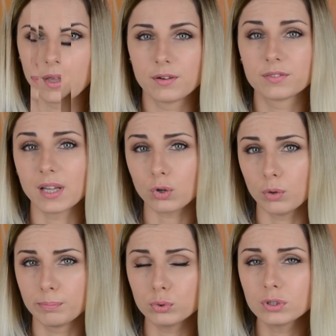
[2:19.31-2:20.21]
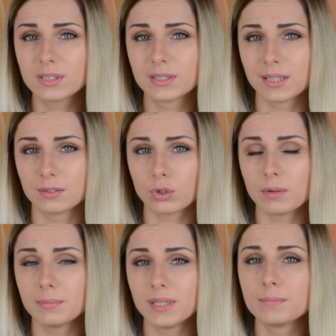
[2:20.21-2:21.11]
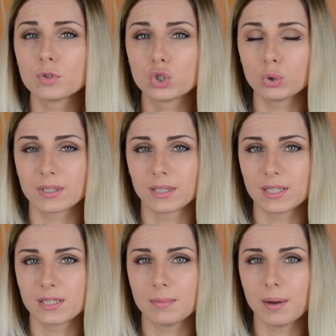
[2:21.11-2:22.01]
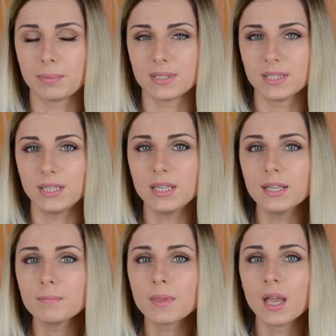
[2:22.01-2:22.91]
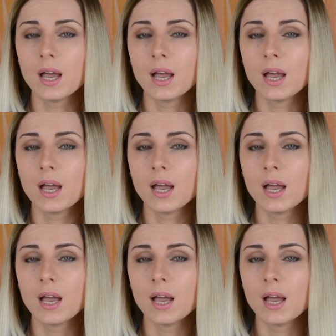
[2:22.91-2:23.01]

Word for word: Второй пункт, который мы четко для себя определили –